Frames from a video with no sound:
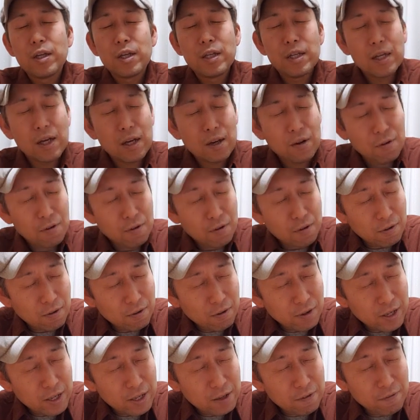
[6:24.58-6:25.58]
いや
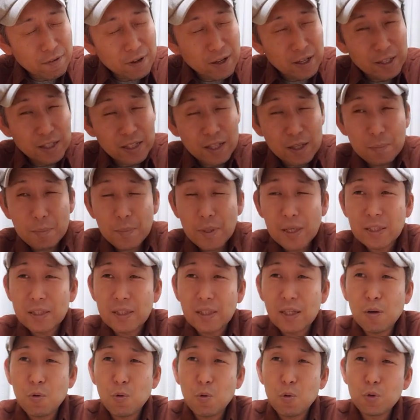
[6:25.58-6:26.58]
これはねま
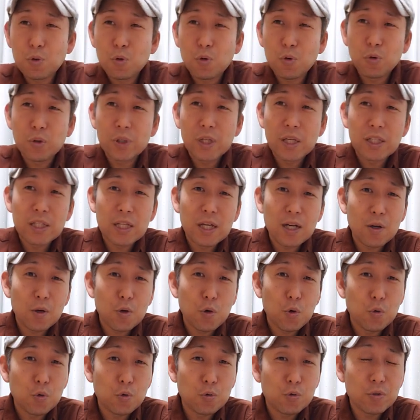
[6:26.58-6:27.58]
た大人な
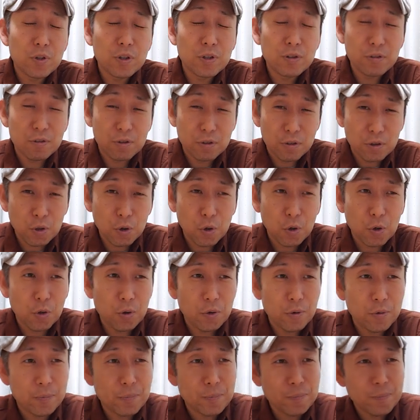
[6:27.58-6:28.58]
曲ですよ。